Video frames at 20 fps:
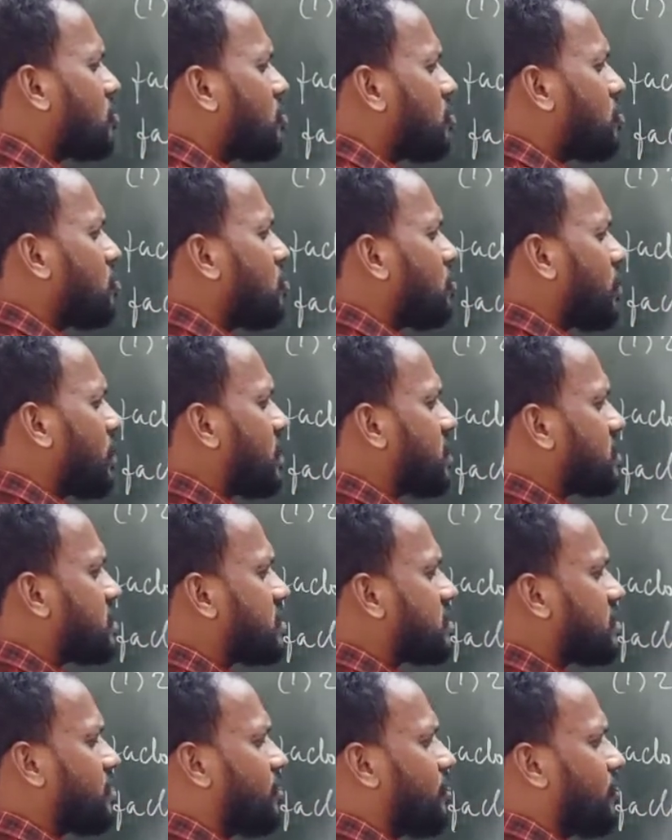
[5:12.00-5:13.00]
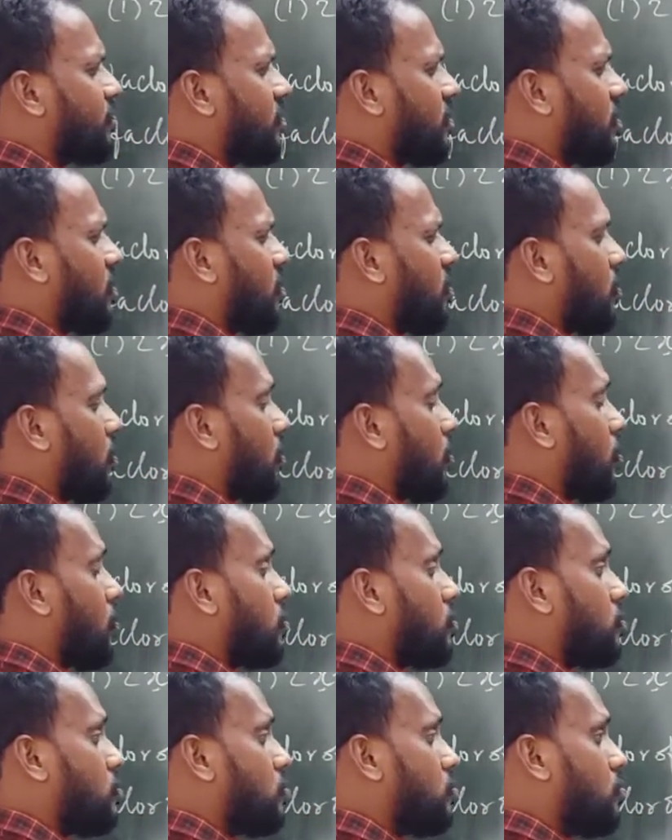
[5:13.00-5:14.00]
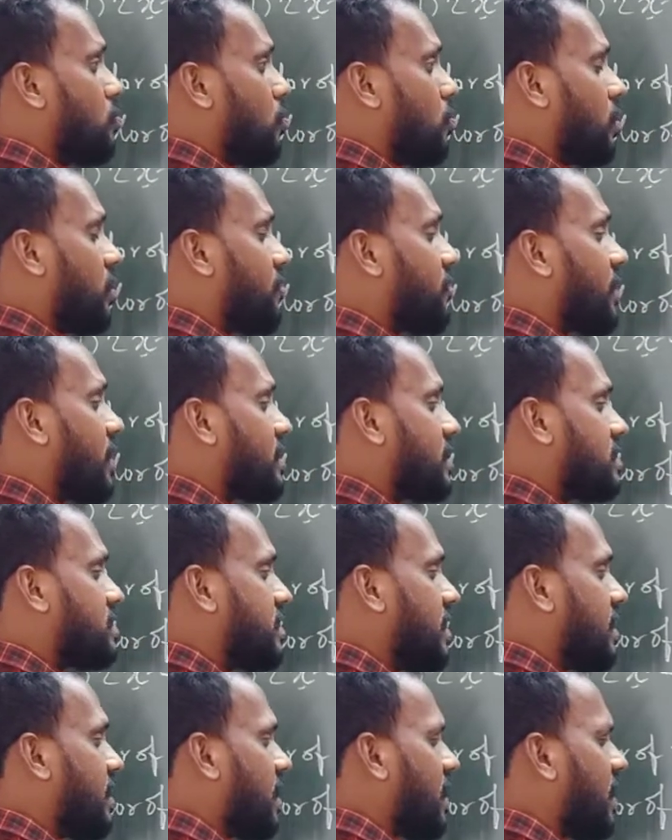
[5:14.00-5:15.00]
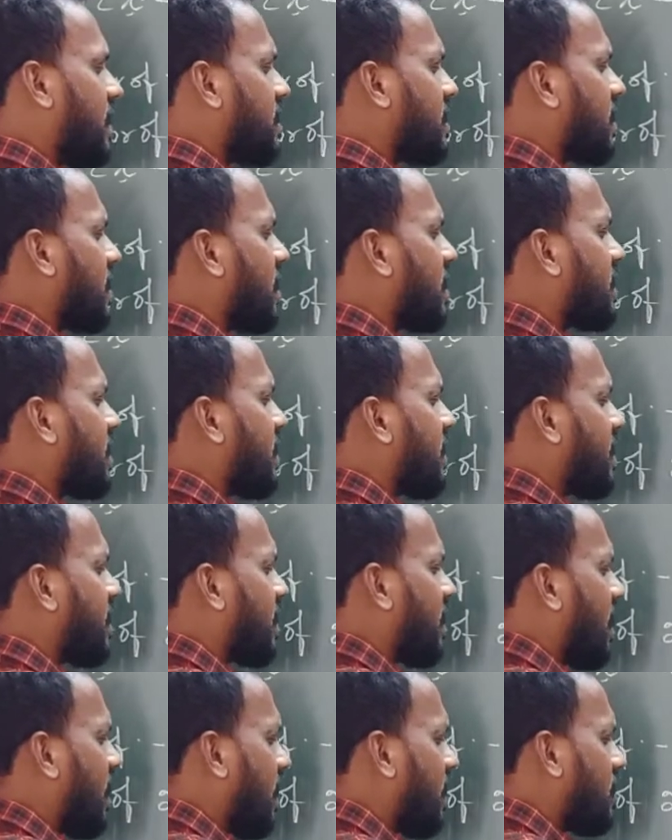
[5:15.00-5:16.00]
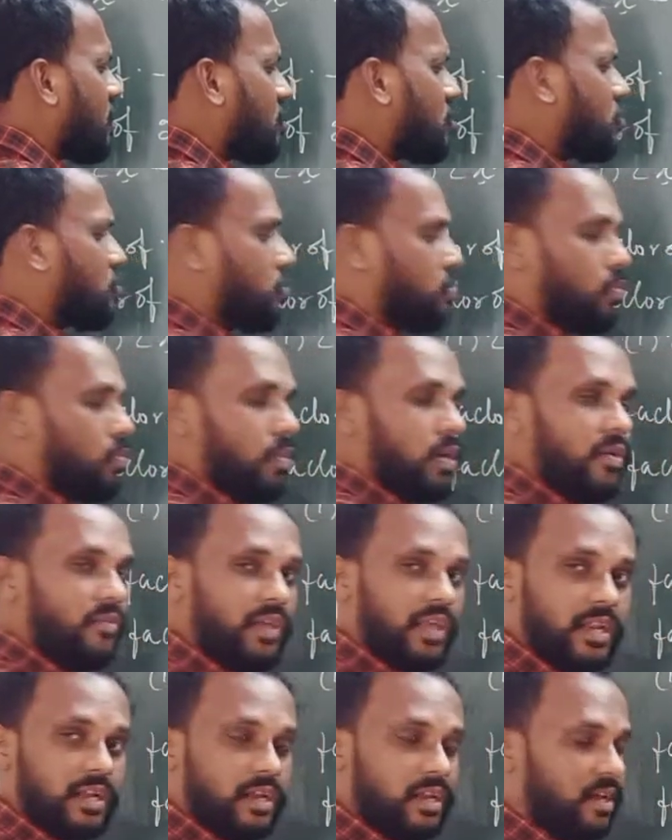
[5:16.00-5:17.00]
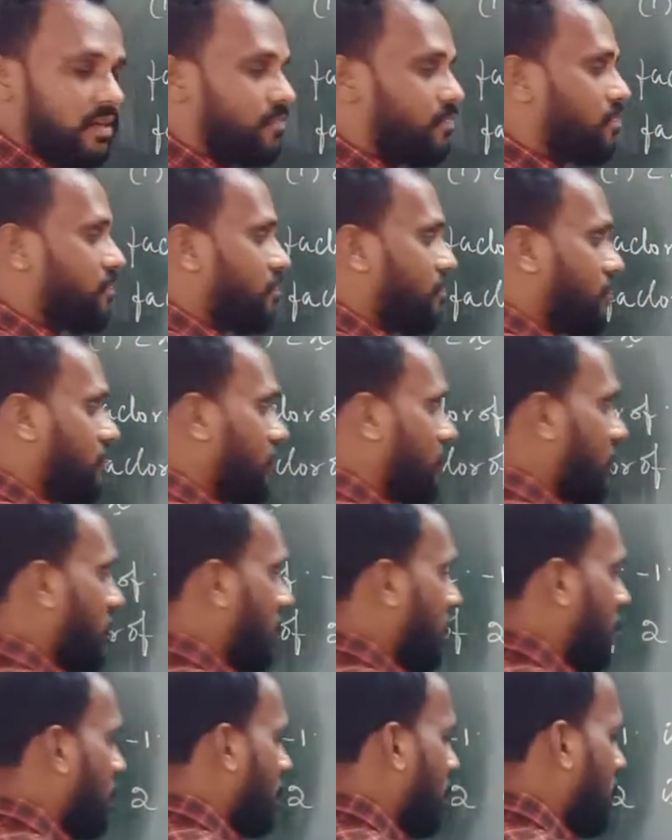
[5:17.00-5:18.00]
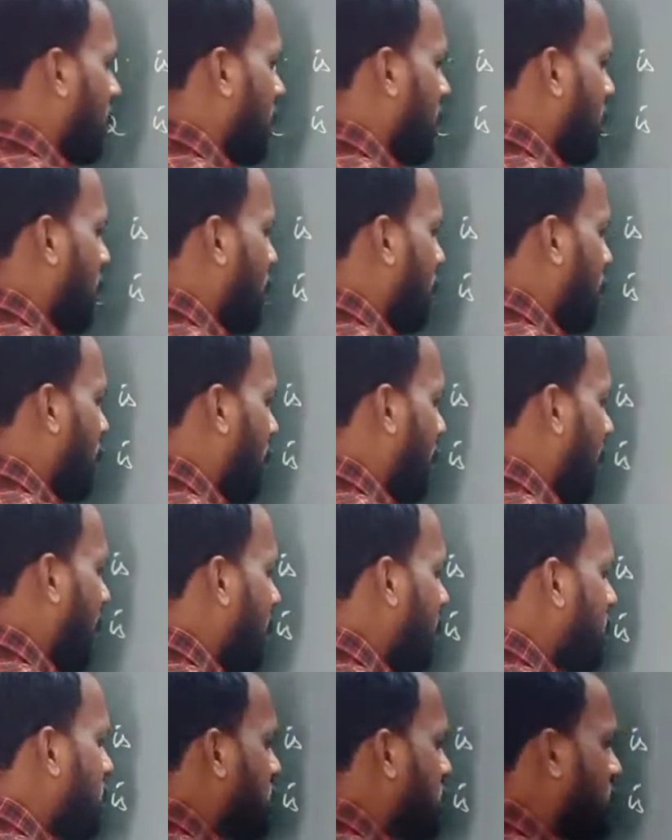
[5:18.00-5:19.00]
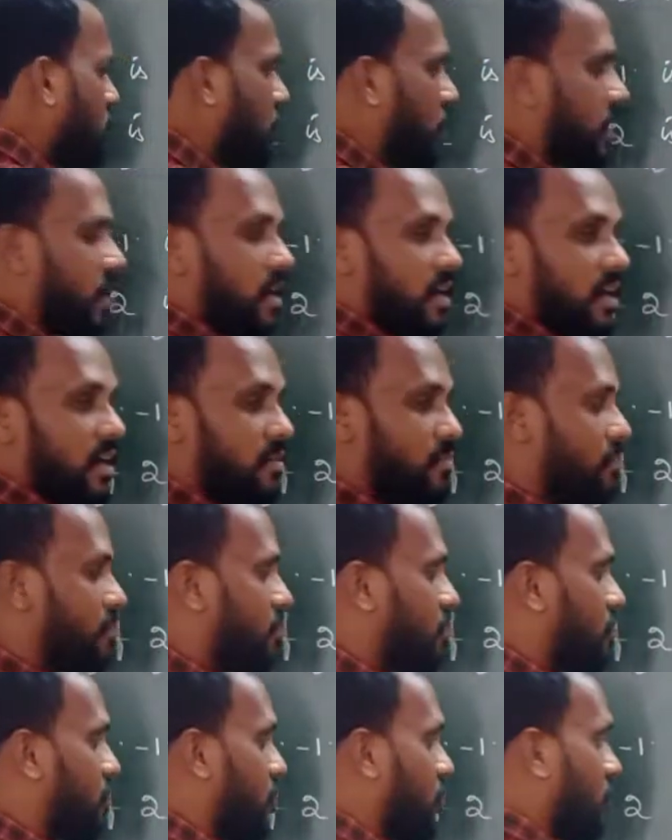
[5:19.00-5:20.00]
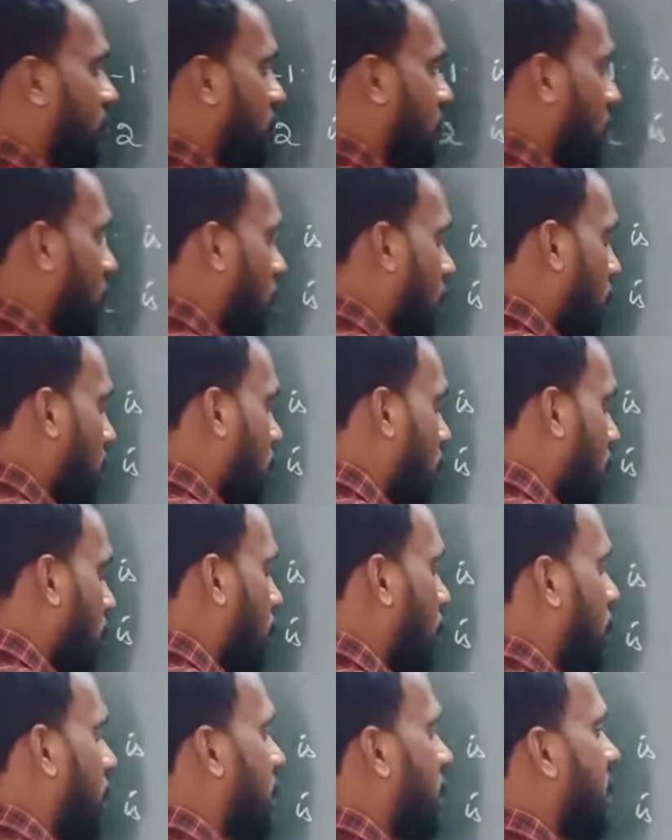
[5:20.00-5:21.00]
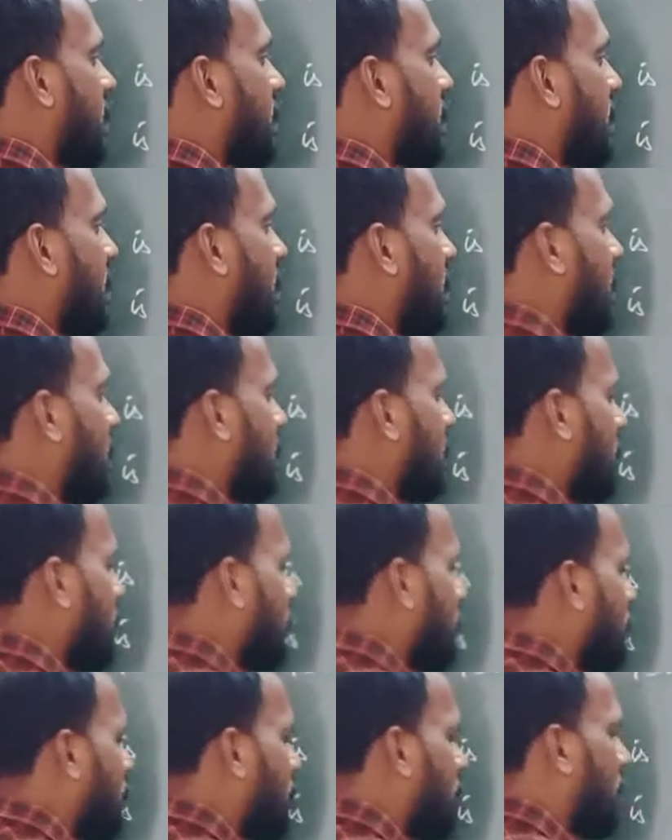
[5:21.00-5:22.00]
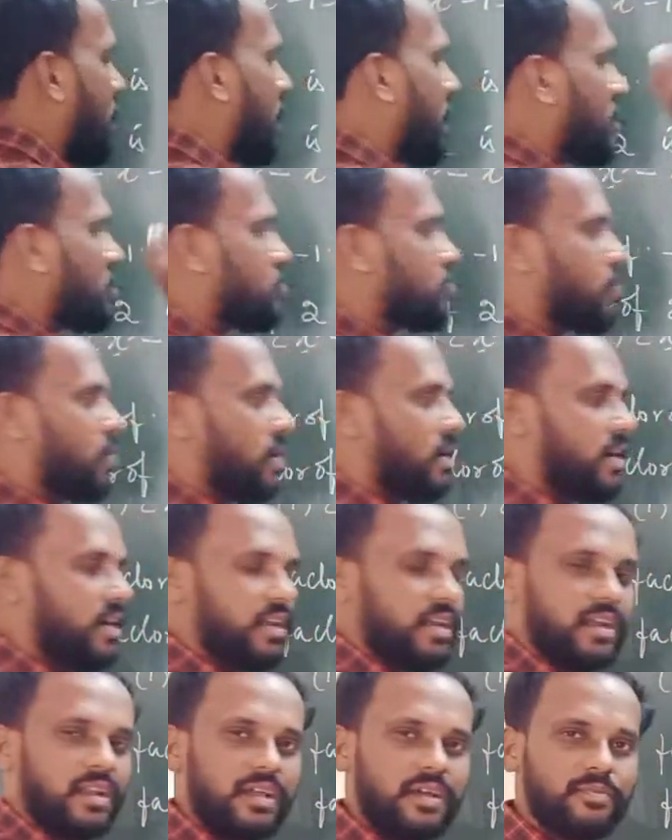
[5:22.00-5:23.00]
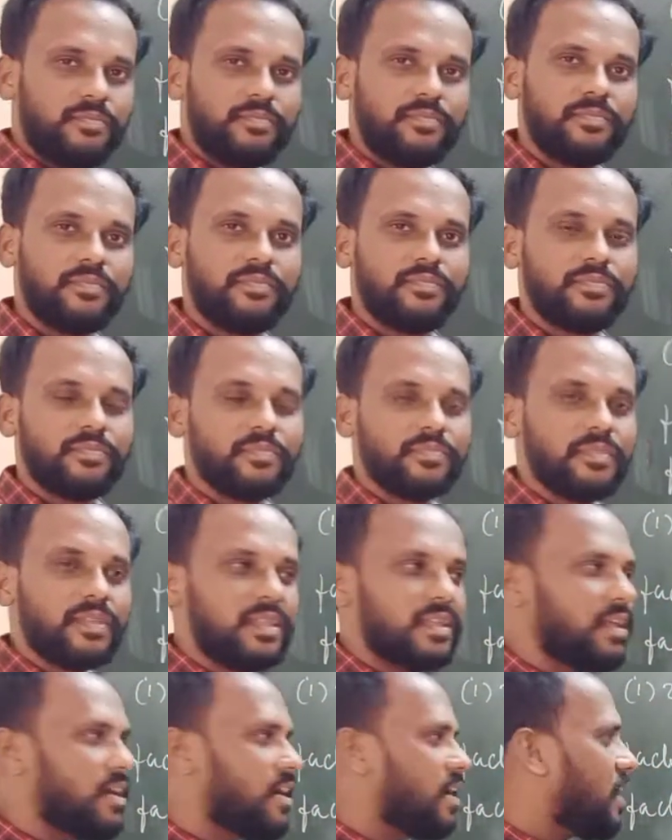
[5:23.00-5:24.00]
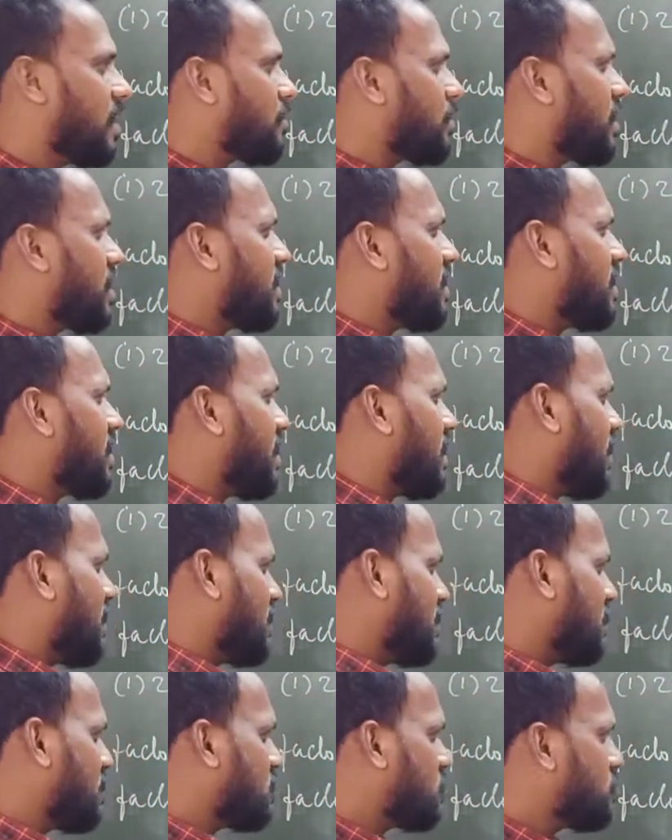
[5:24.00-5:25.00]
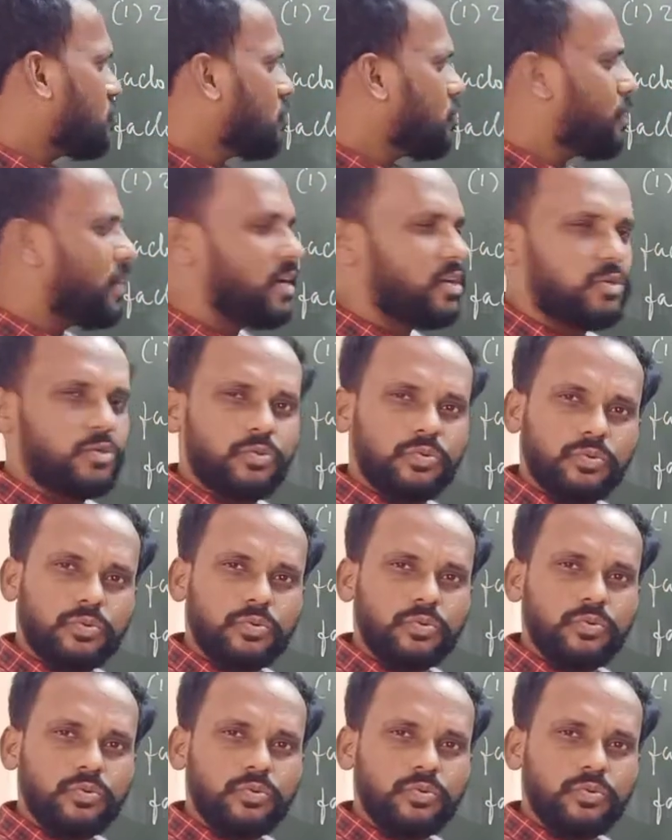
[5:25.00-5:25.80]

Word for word: டூ இஸ் டூவோட ஃபேக்டர்ஸ் என்னெல்லாம் இருக்கலாம்னு கேட்டிங்கன்னா டூவாகவே இருக்கலாம் மைனஸ் டூவாக இருக்கலாம் ஒன்னாக இருக்கலாம் மைனஸ் ஒன்னாக இருக்கலாம் அப்புறம் என்ன இந்த டூ பை டூ